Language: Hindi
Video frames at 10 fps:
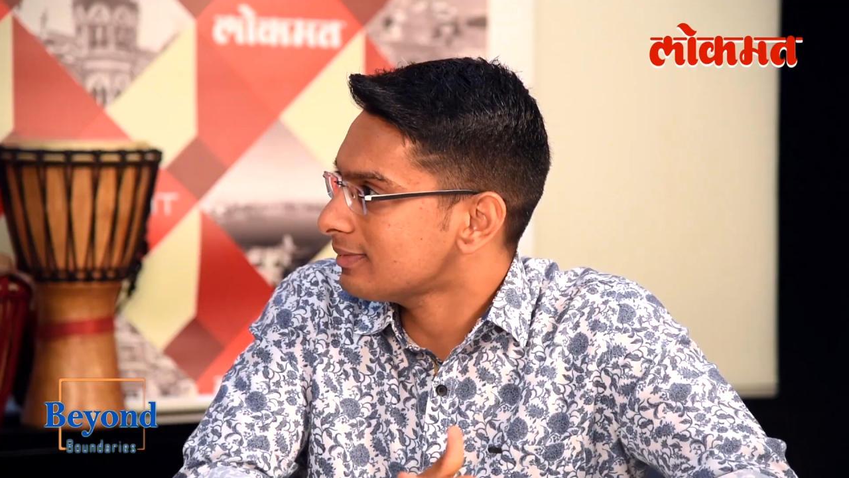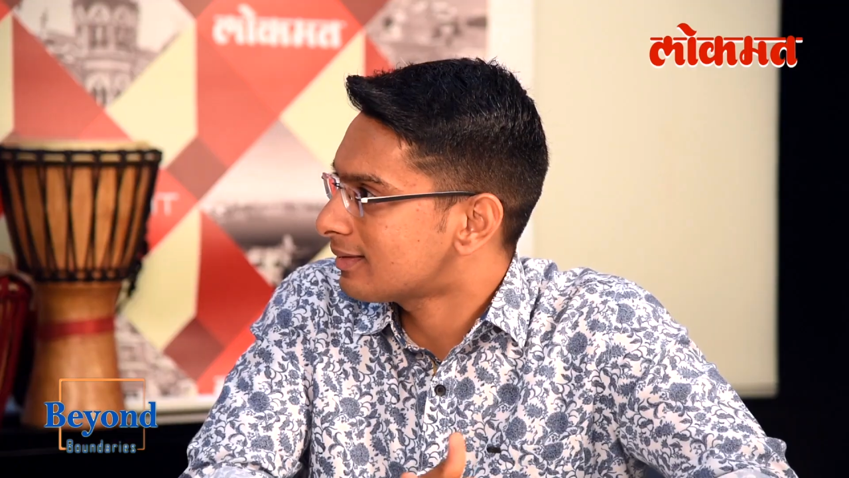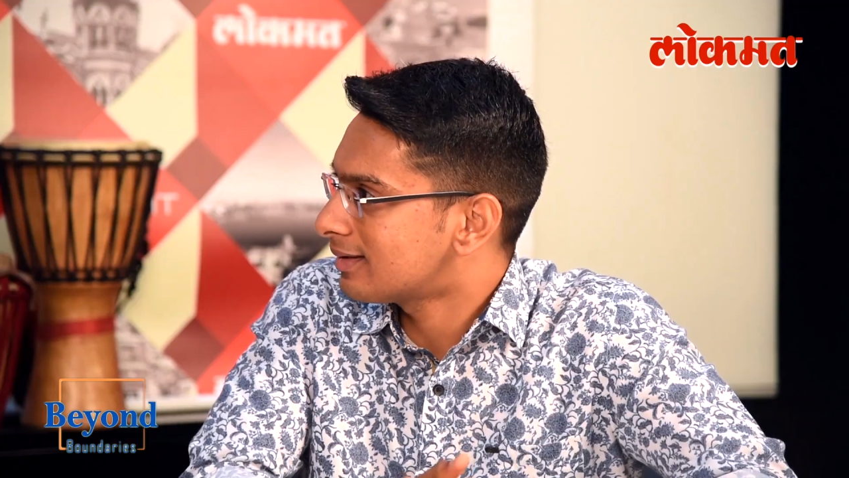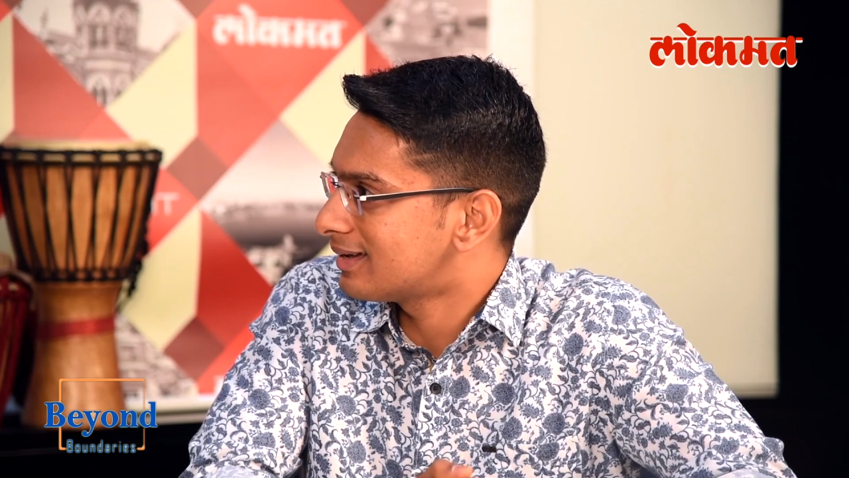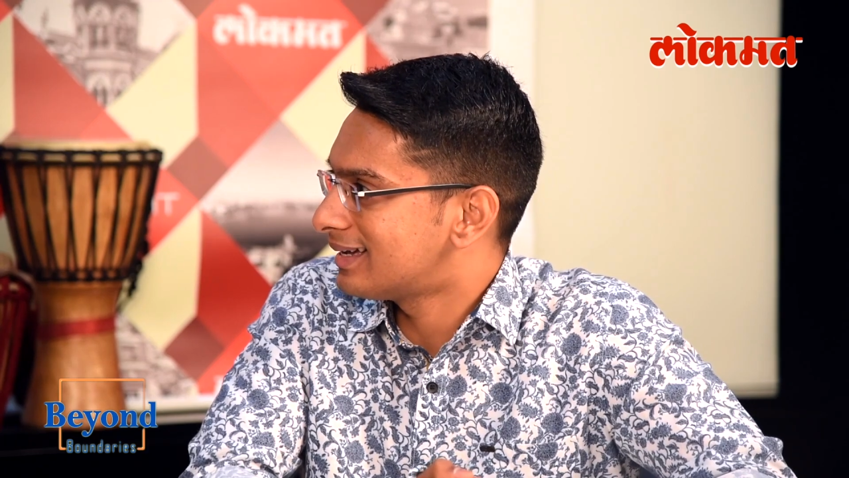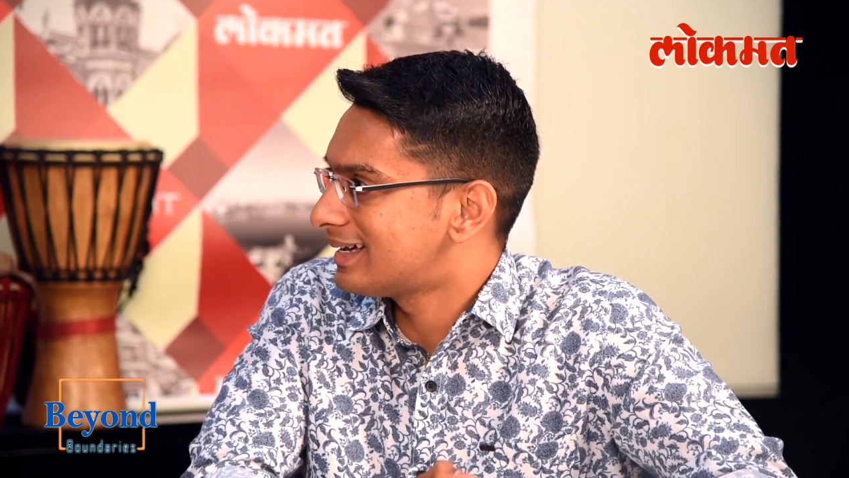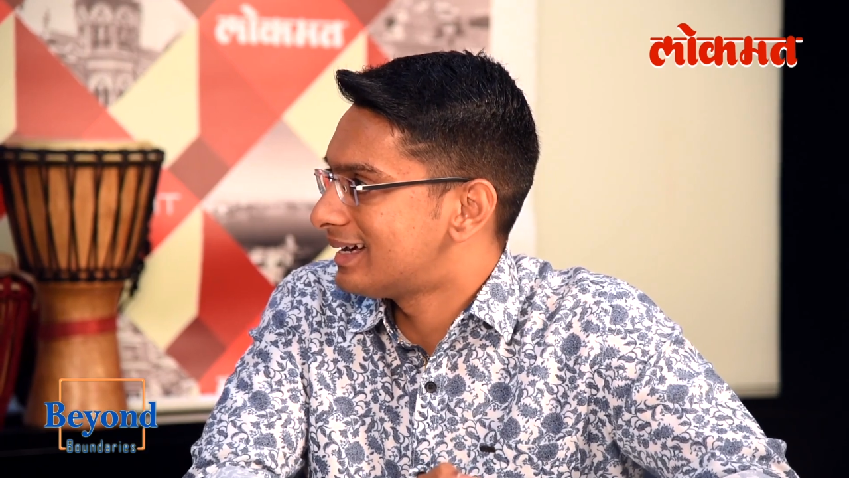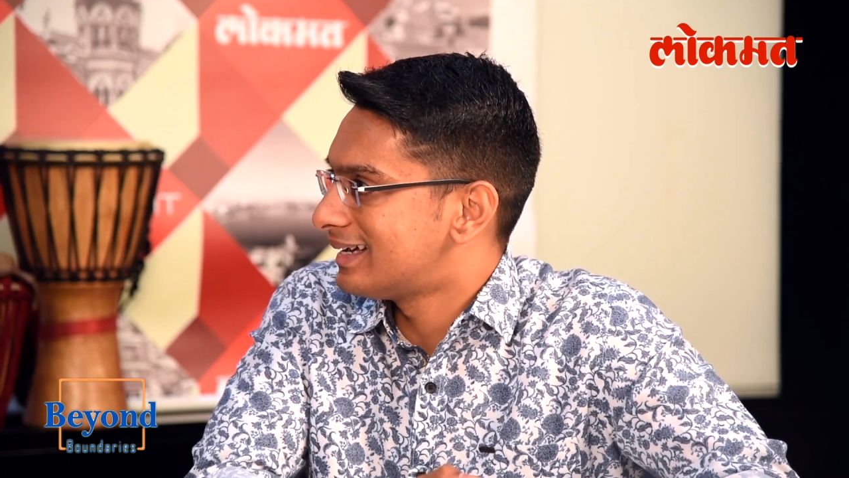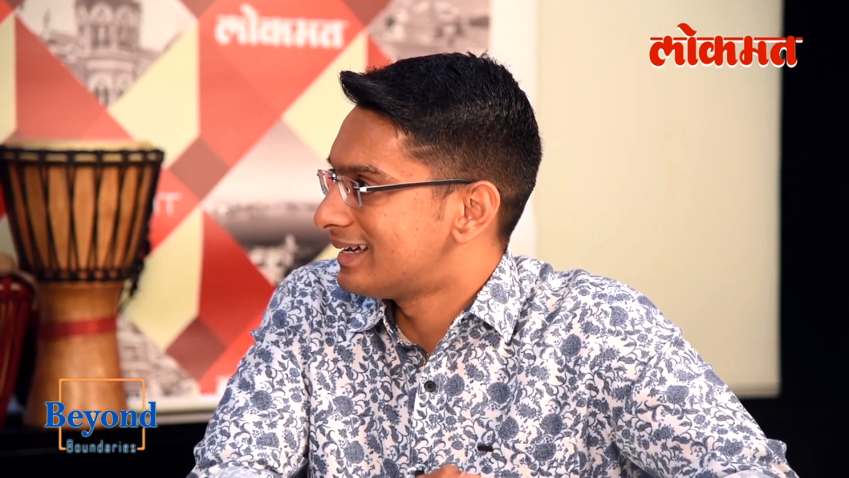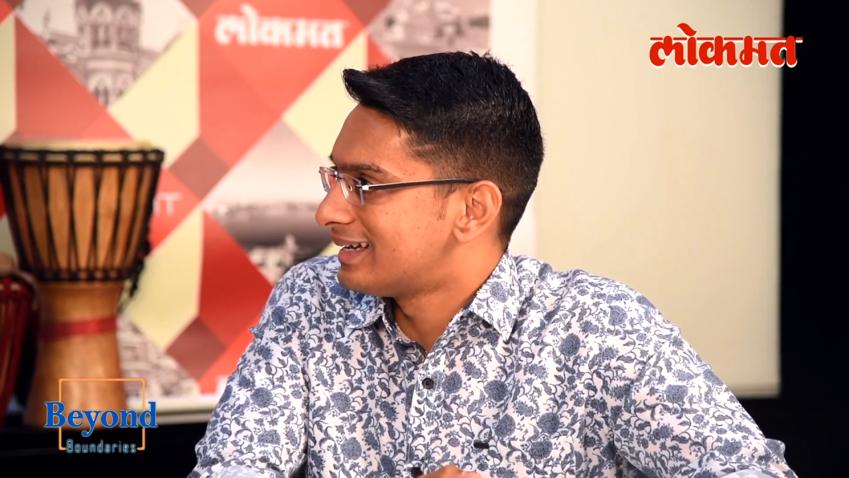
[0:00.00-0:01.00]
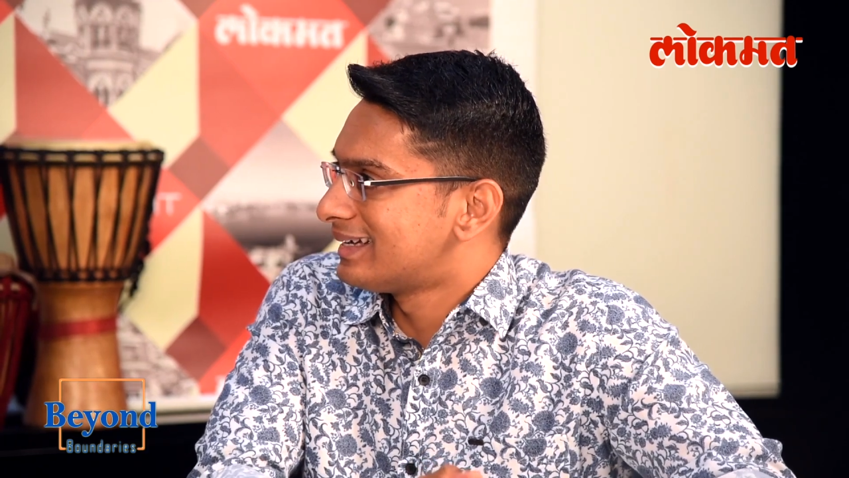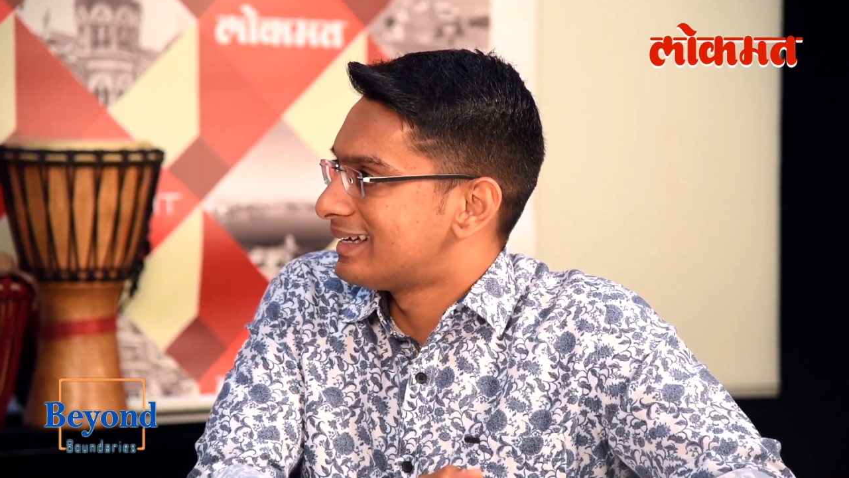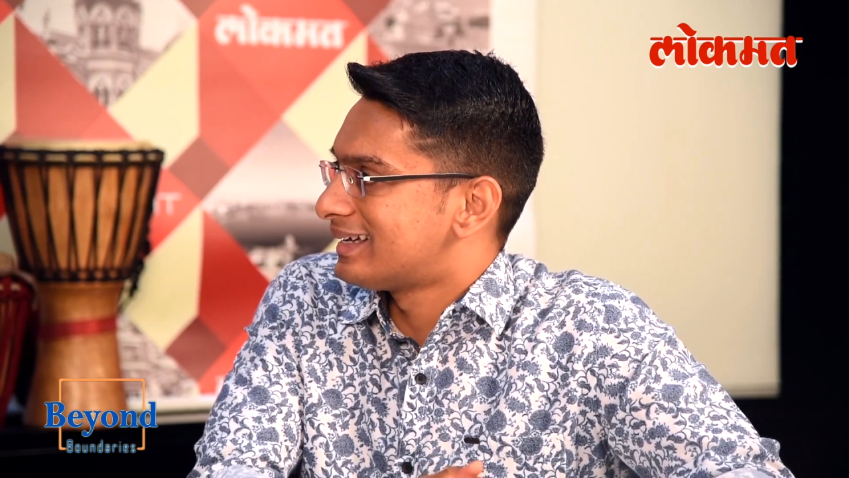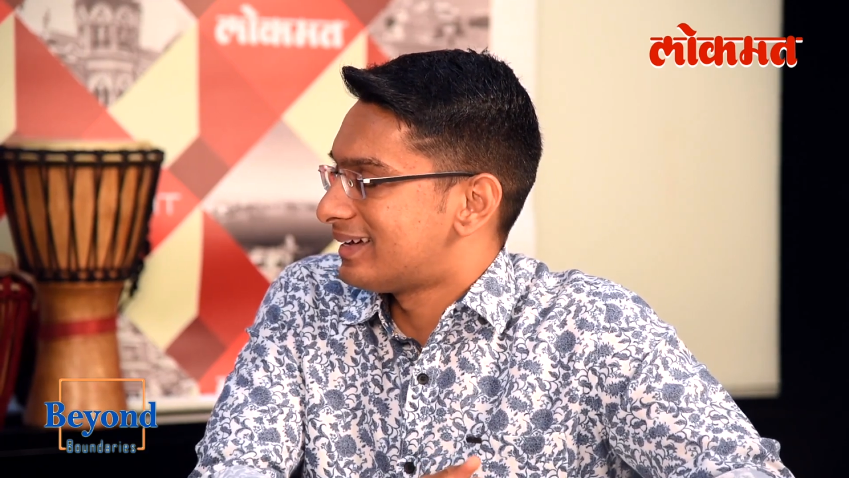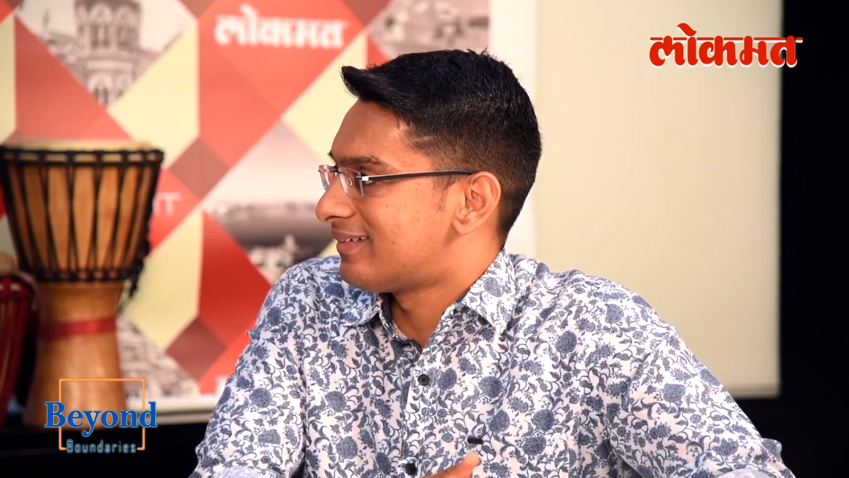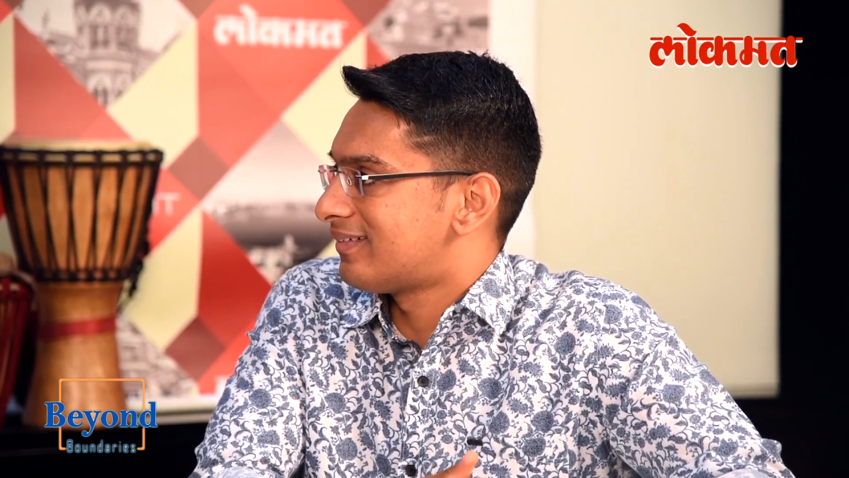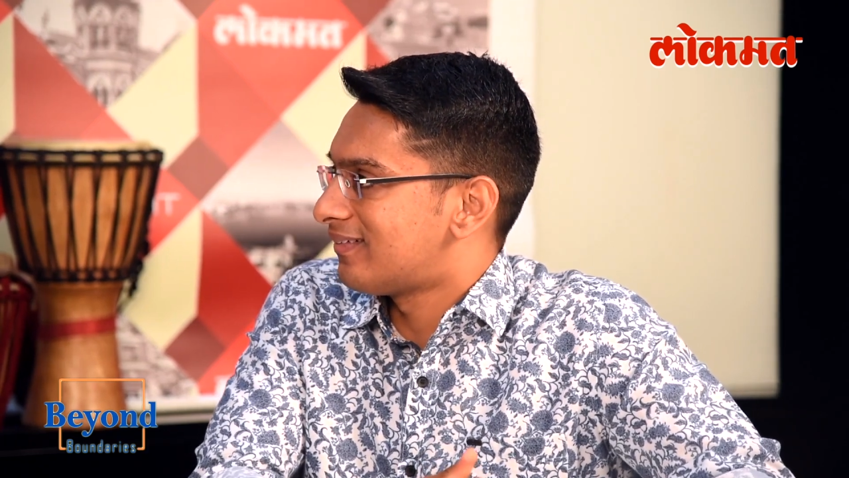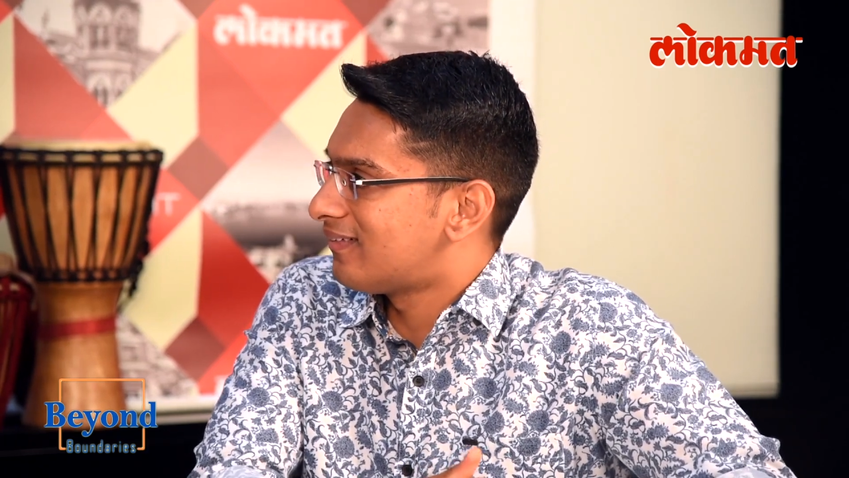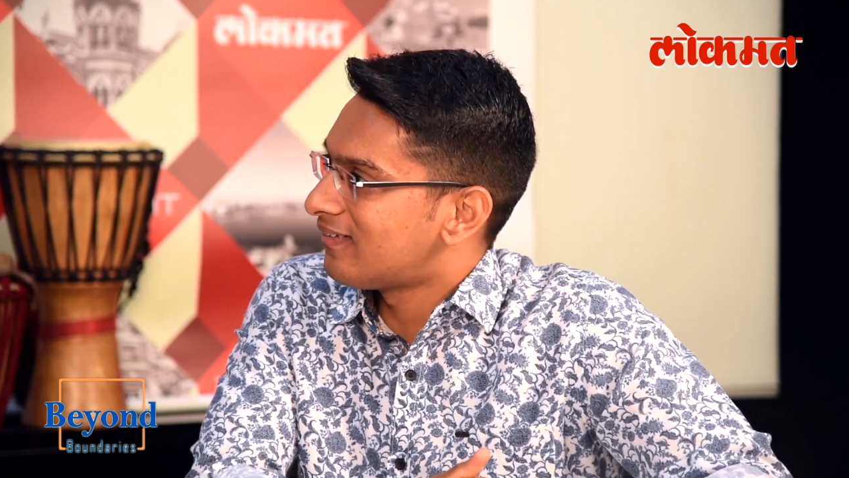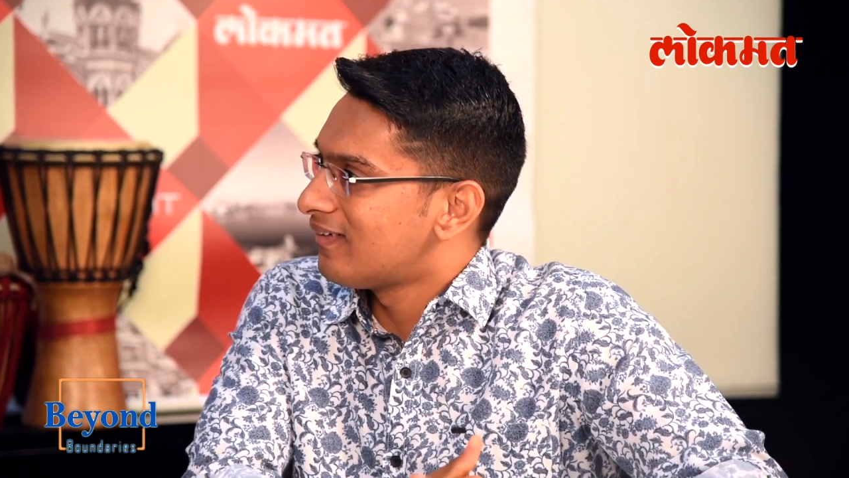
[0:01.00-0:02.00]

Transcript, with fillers: भगवान का नाम लेते या आंखें बंद करके